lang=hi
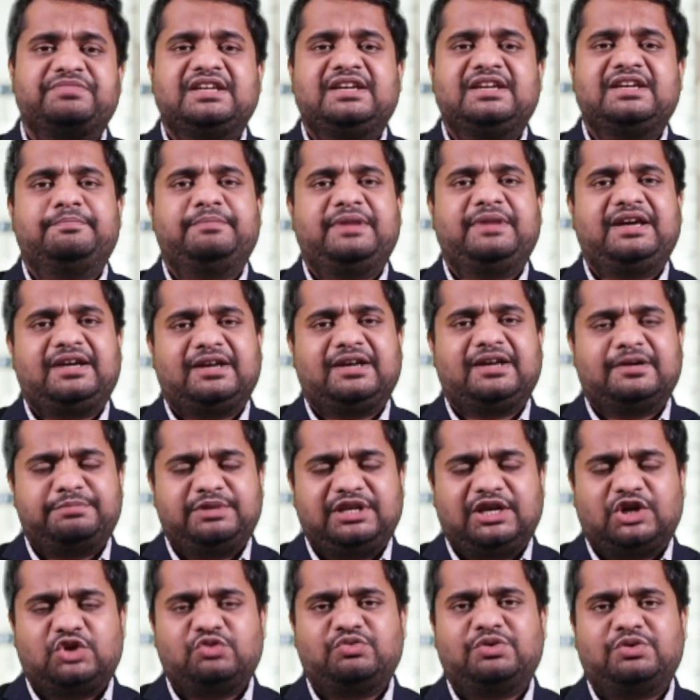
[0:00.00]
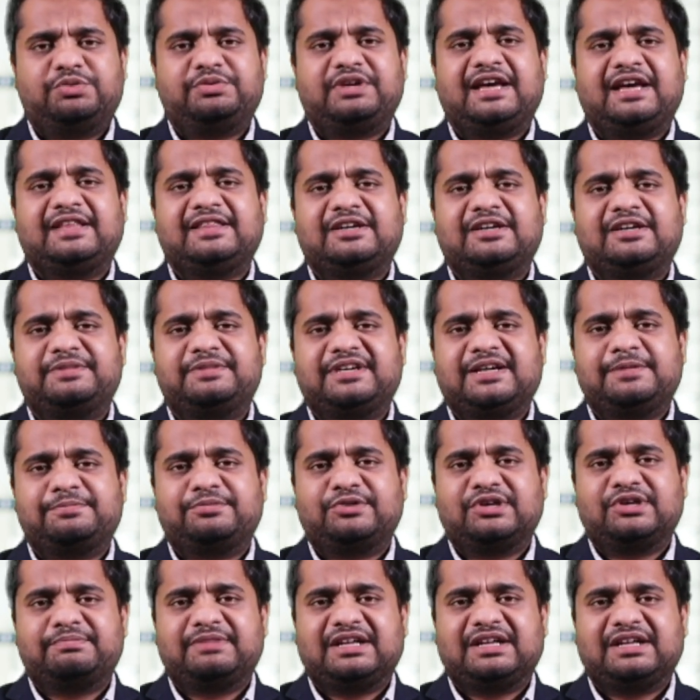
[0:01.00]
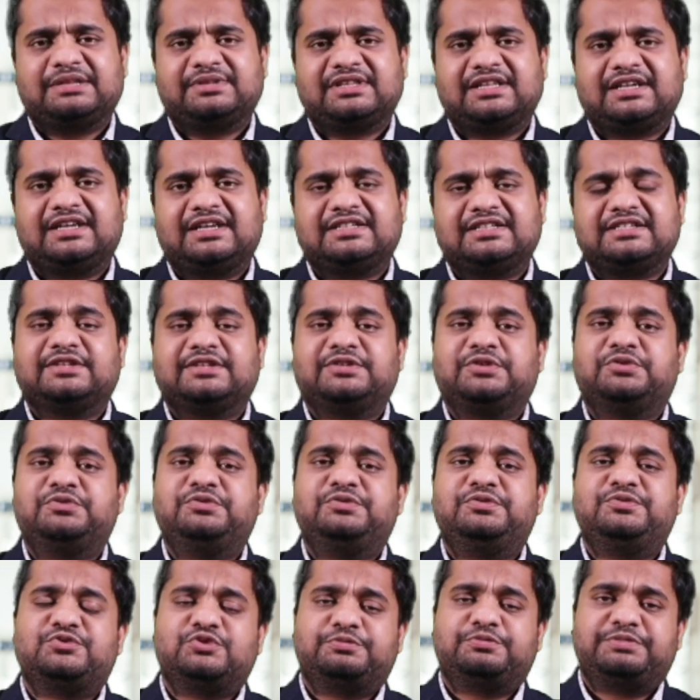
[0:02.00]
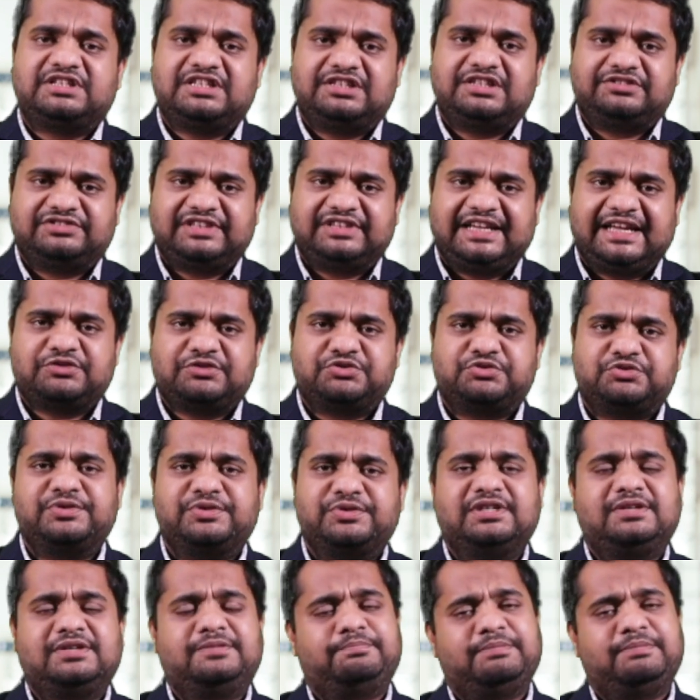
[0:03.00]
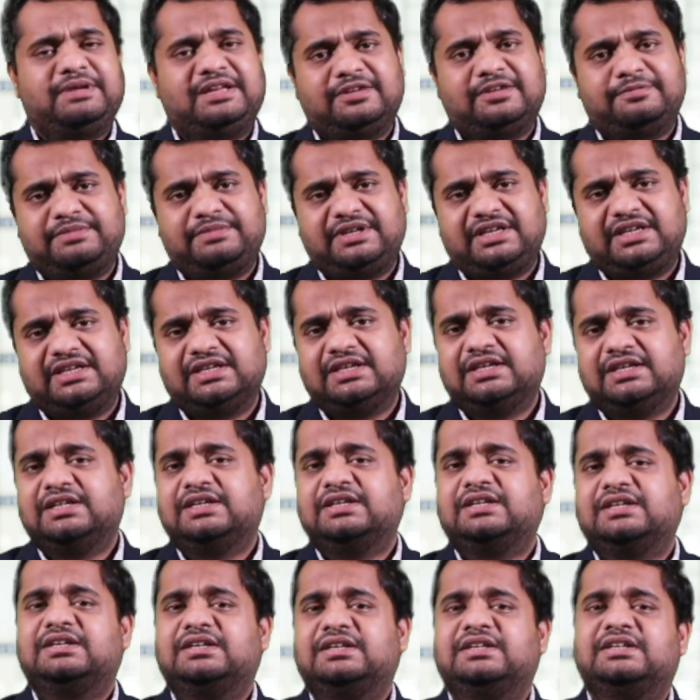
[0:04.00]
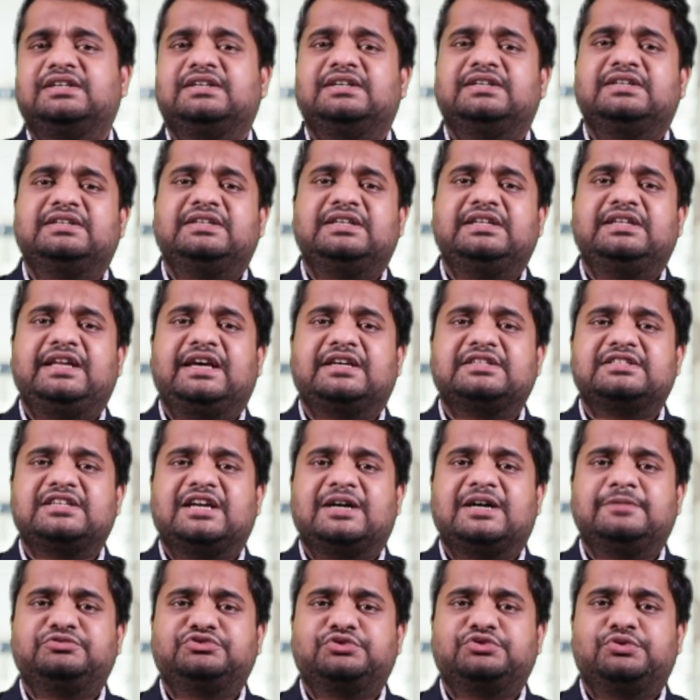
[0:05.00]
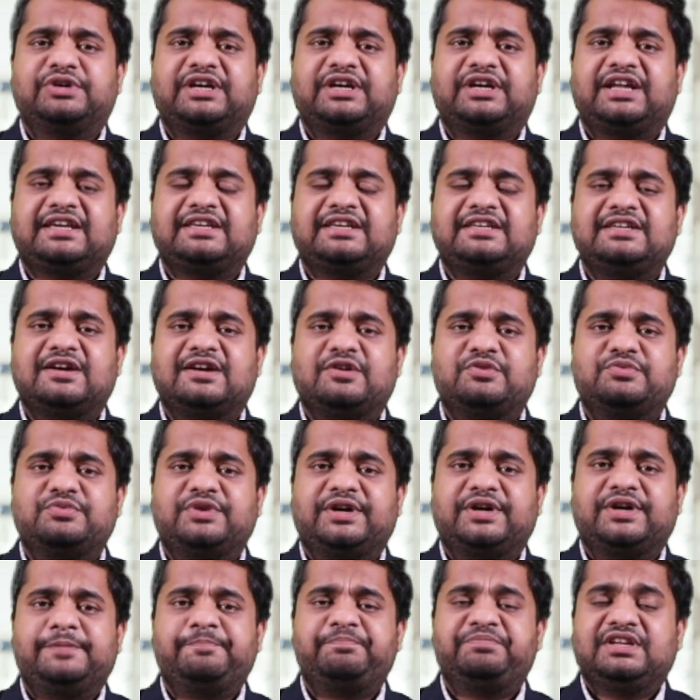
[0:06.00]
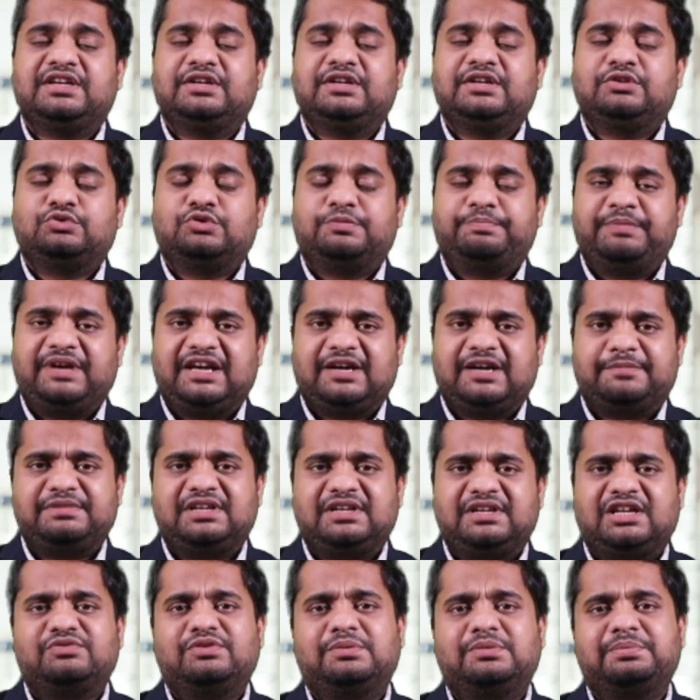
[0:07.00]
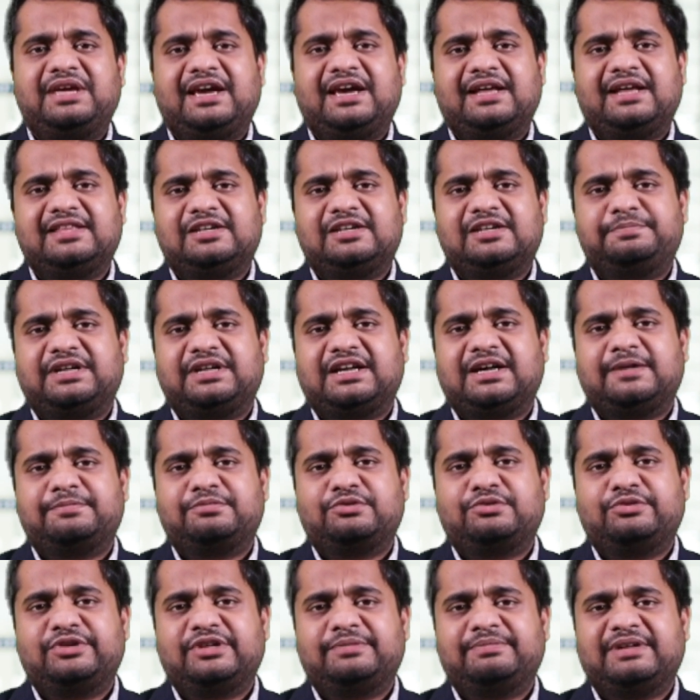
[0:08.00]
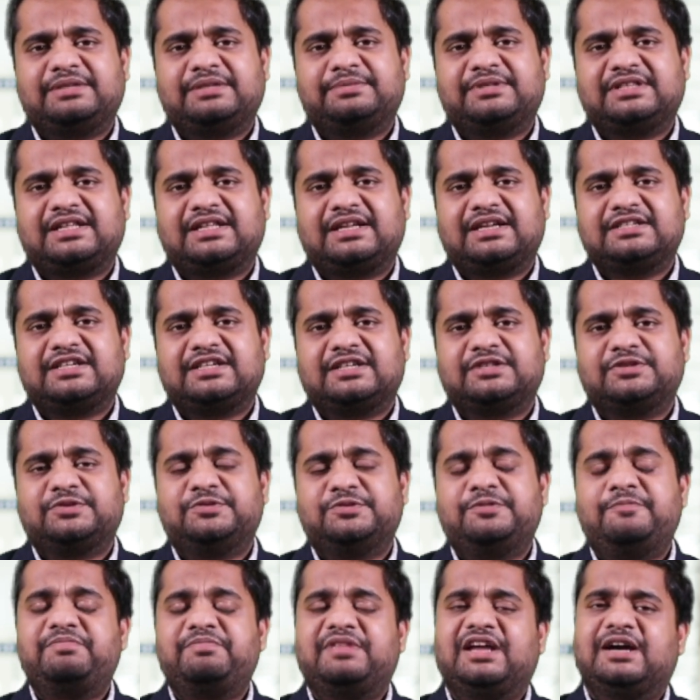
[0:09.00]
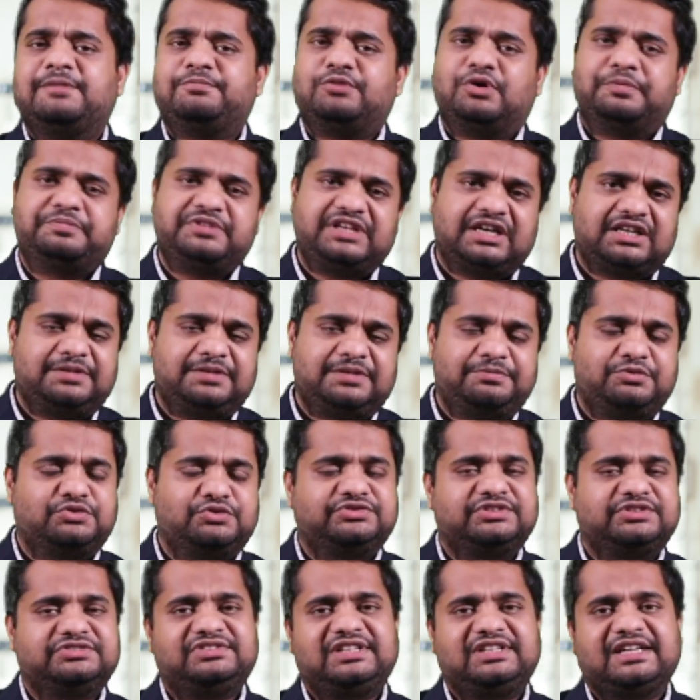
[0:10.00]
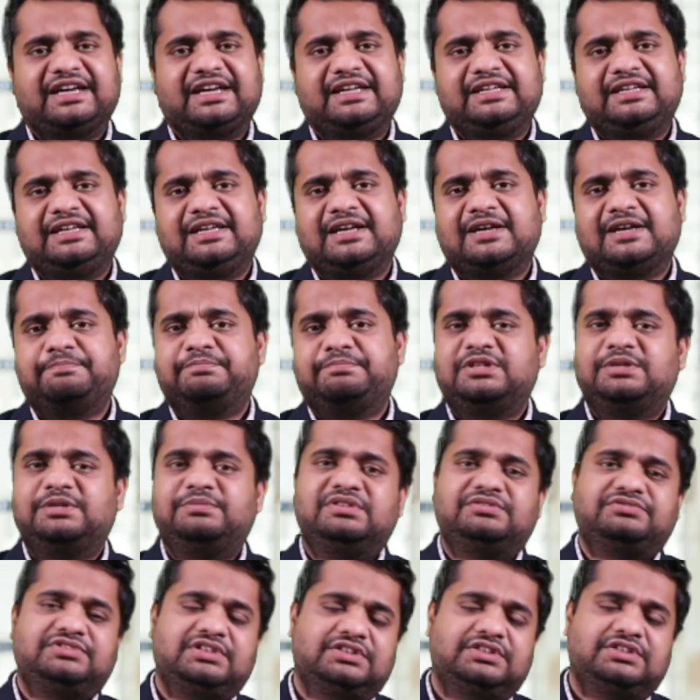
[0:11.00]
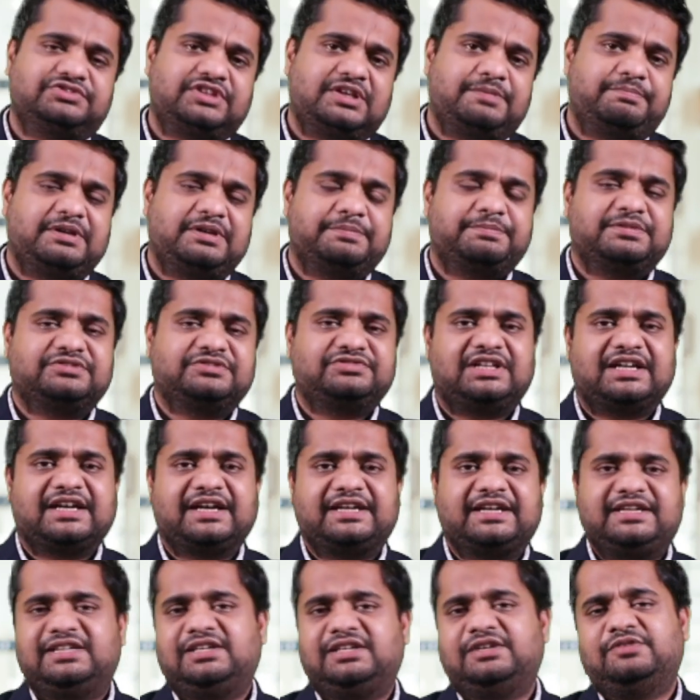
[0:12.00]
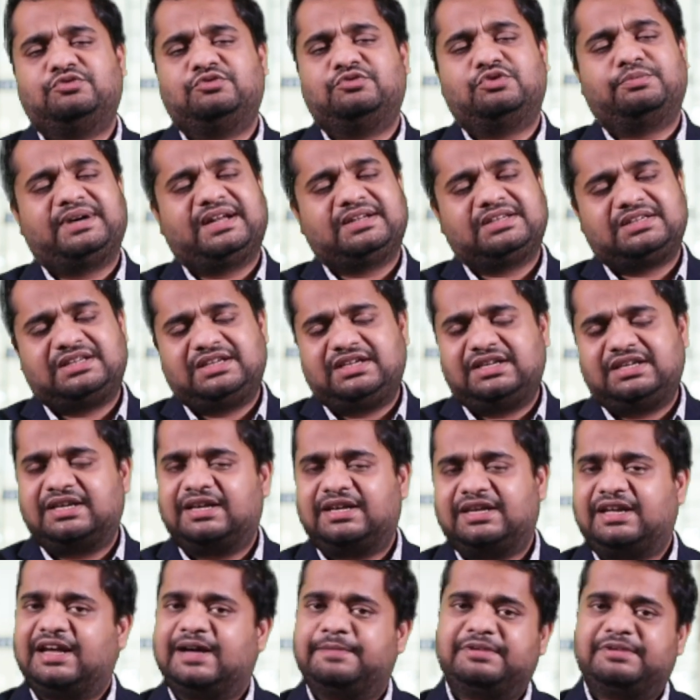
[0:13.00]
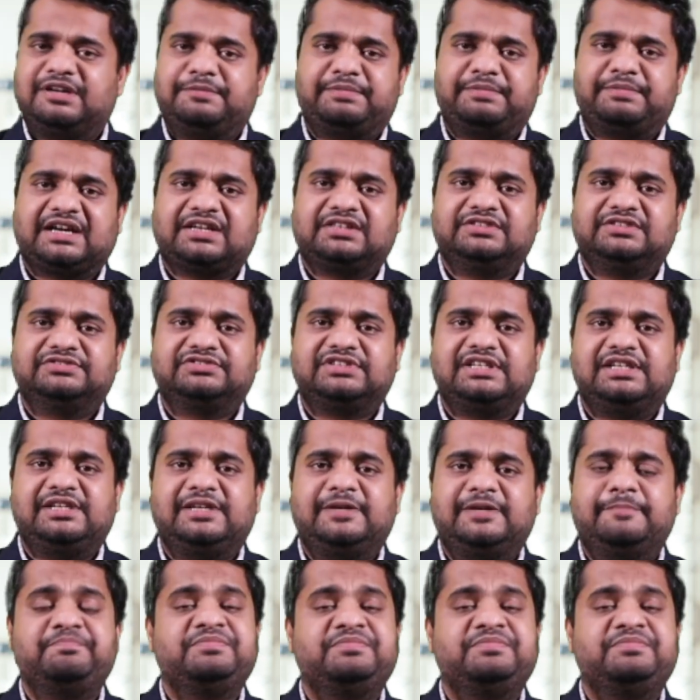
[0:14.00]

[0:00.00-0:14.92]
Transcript: मैं अपने अनुभव के आधार पर आपको एक बात बताना चाहता हूँ जो बच्चे सिलेक्ट हुए मैंने भी आ, इन एग्जाम्स को क्रैक किया हुआ है तो मैं अपने अनुभव के आधार पर आपको एक बात बताना चाहता हूँ आप ऑब्जेक्टिव क्वेश्चंस लगाइए आप प्रीवियस ईयर के पेपर्स लगाइए वो बात ठीक है आपकी प्रैक्टिस के लिए